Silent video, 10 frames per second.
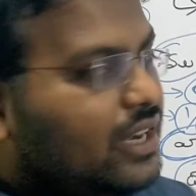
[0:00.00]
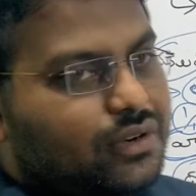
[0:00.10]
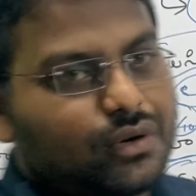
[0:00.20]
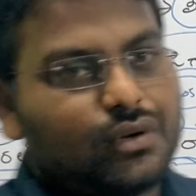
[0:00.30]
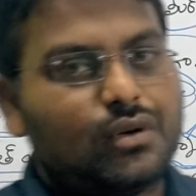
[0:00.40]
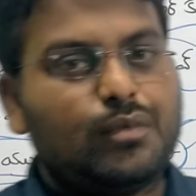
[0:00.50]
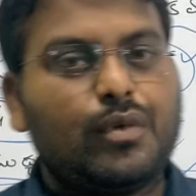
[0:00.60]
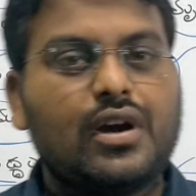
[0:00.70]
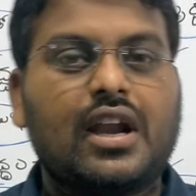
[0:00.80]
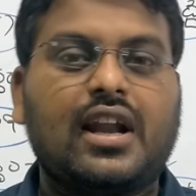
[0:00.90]
అనేటోడు
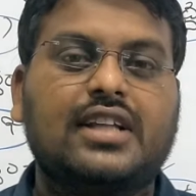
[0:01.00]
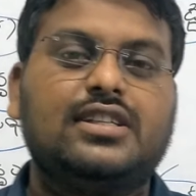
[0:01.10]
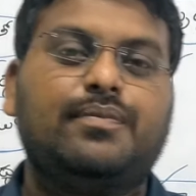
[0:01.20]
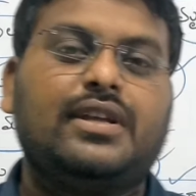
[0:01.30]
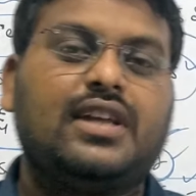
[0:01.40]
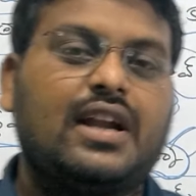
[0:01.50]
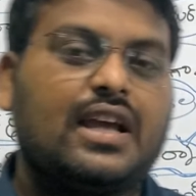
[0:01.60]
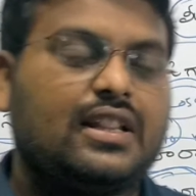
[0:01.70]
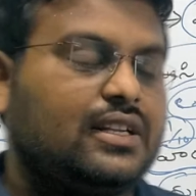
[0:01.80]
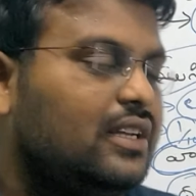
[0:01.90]
మొఘల్ రాజ్యంపై
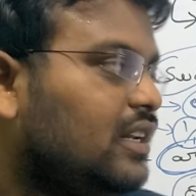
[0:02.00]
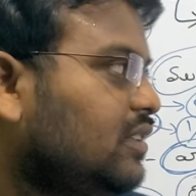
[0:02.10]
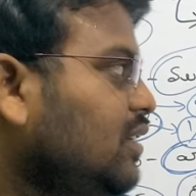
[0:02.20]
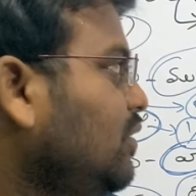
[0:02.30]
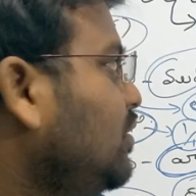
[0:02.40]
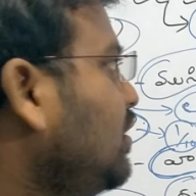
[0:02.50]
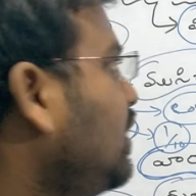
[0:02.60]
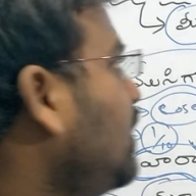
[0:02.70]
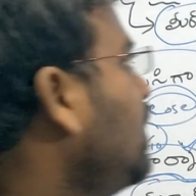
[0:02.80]
దండయాత్ర చేయడం జరుగుతుంది